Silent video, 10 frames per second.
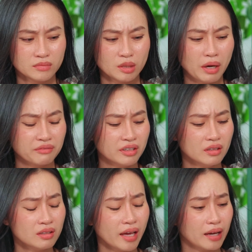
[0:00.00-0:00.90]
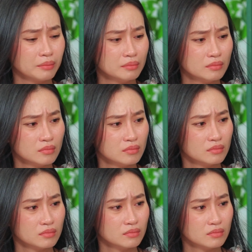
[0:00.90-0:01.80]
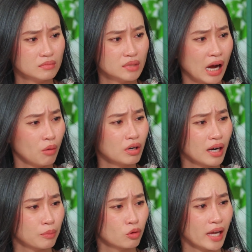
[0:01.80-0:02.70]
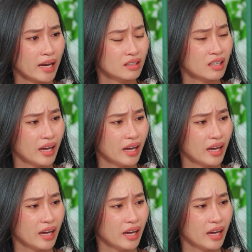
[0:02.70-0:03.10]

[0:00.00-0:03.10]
Nhưng mà anh phải hứa với em là không được gặp cô ta nữa đó